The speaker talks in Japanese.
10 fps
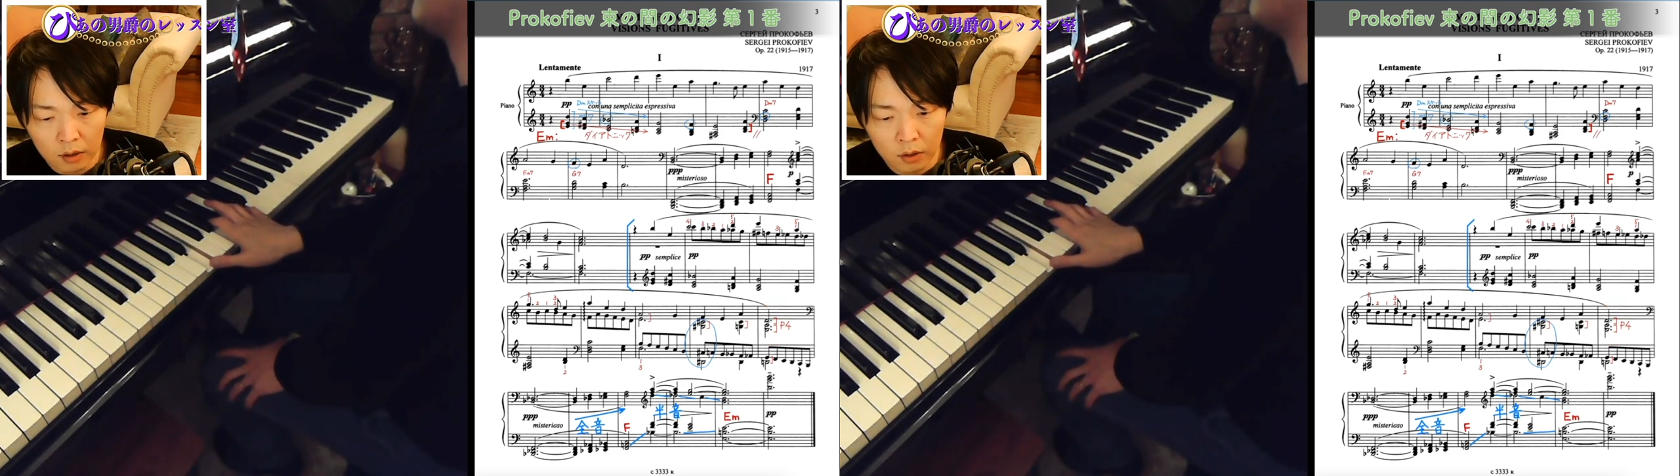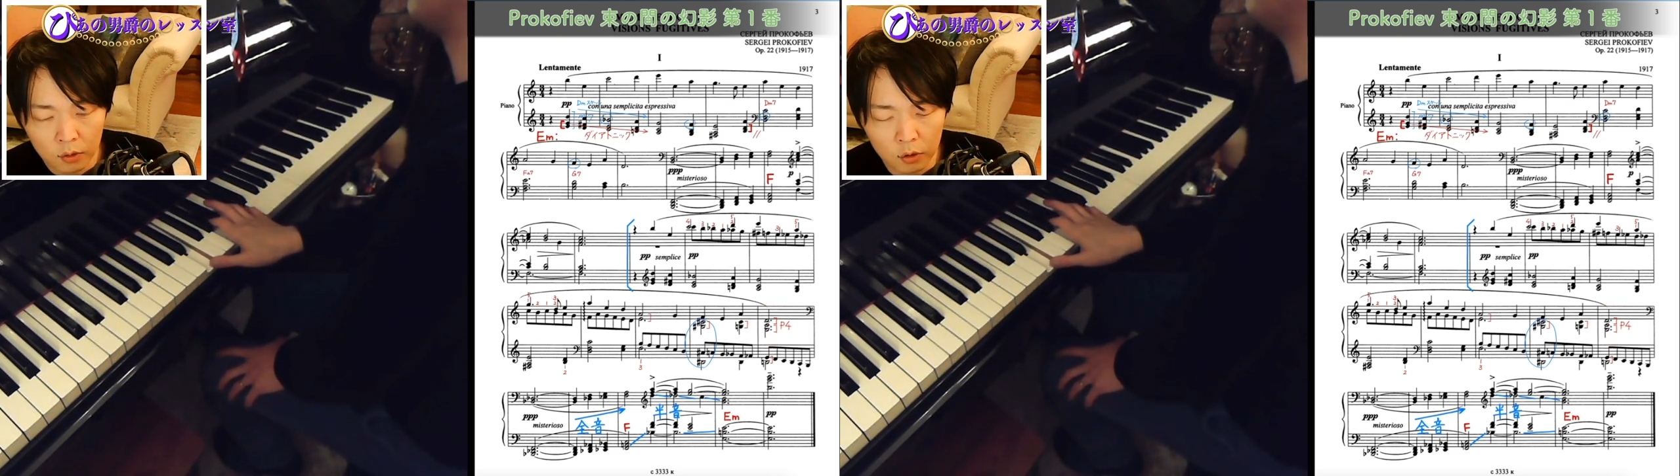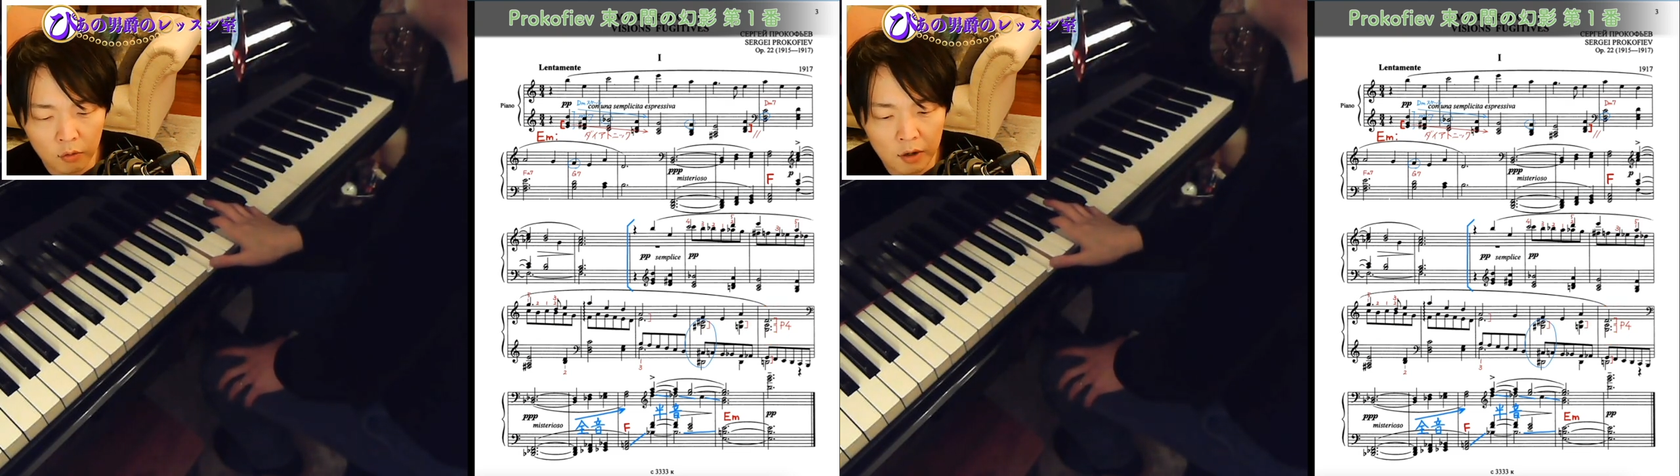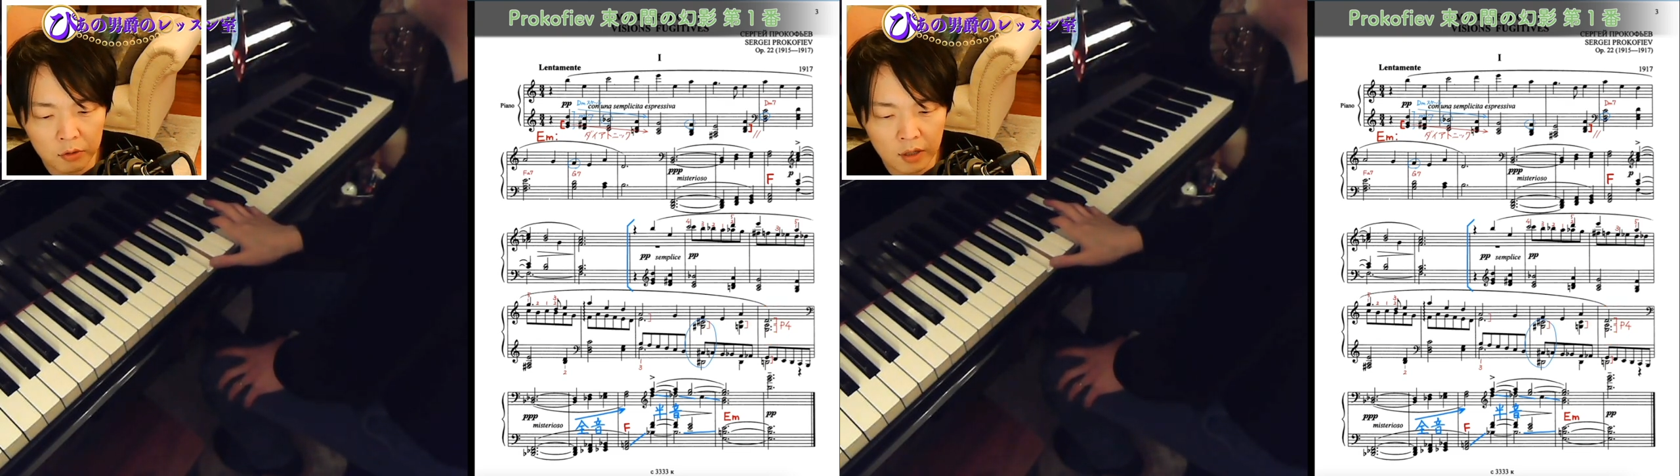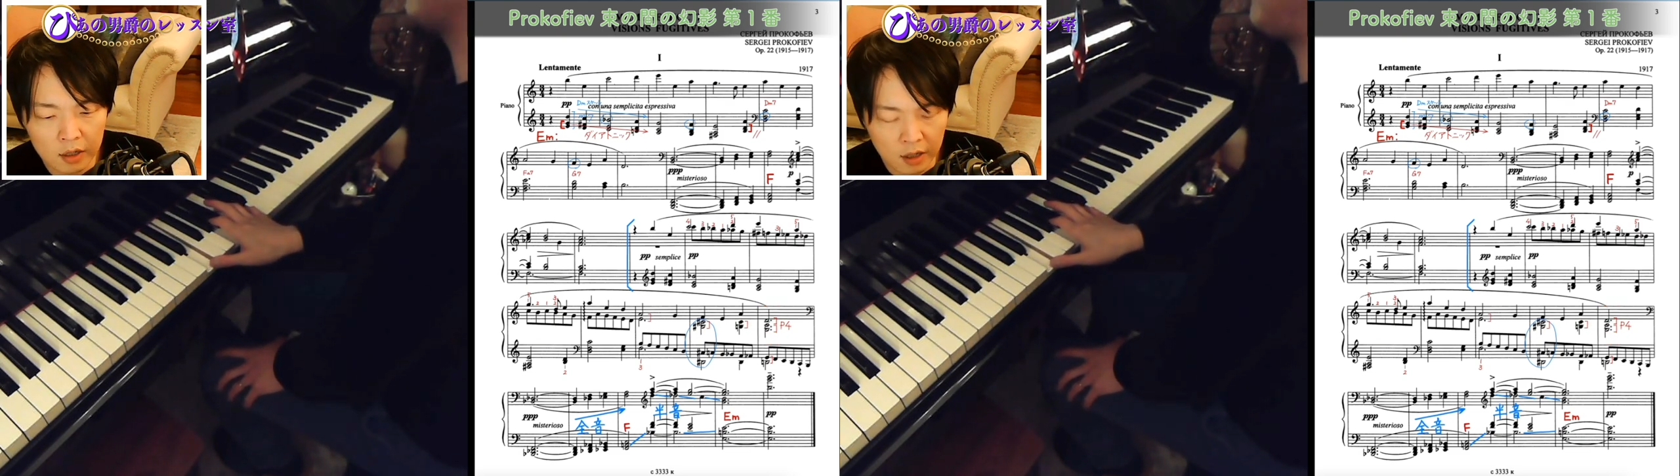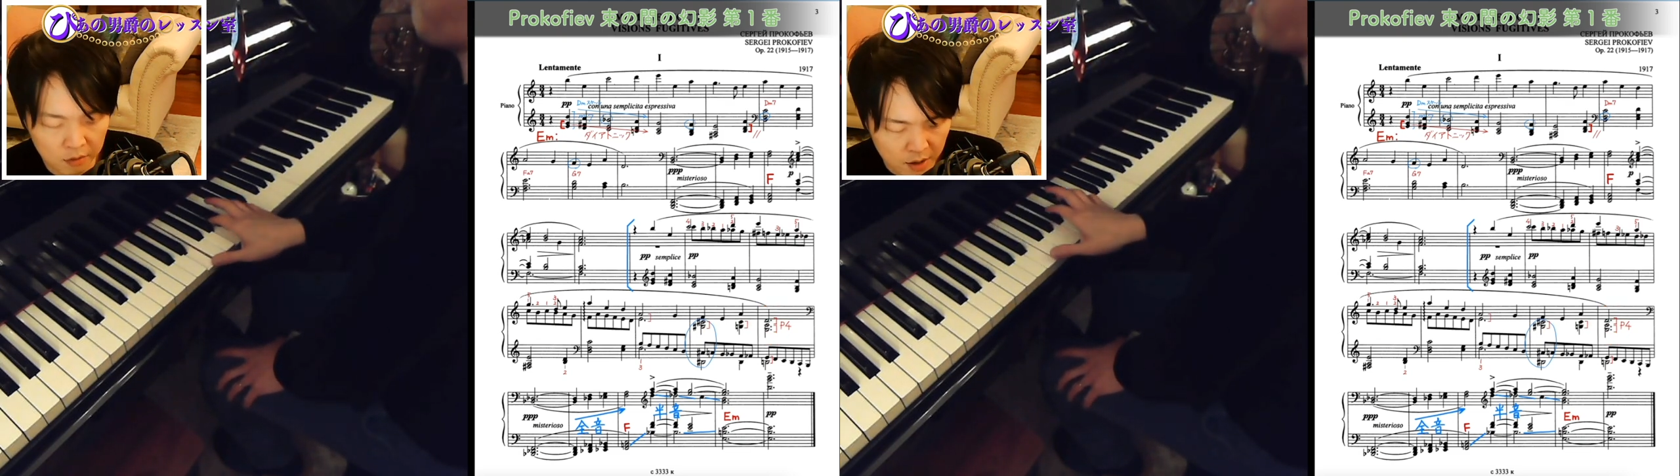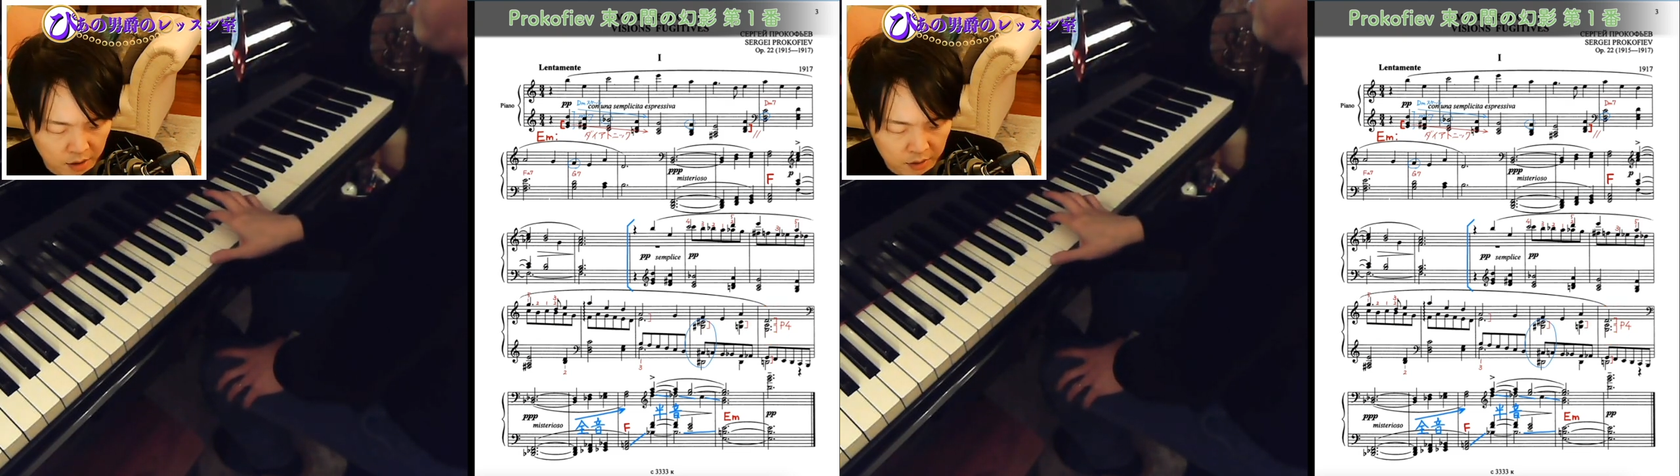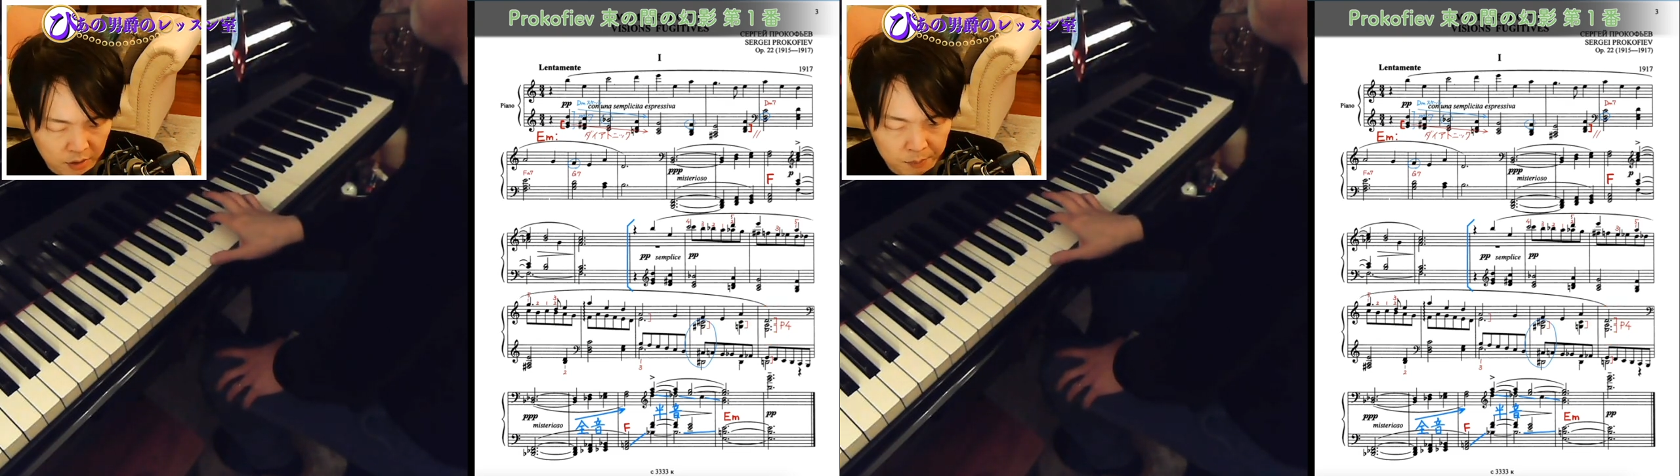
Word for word: この和音なんかは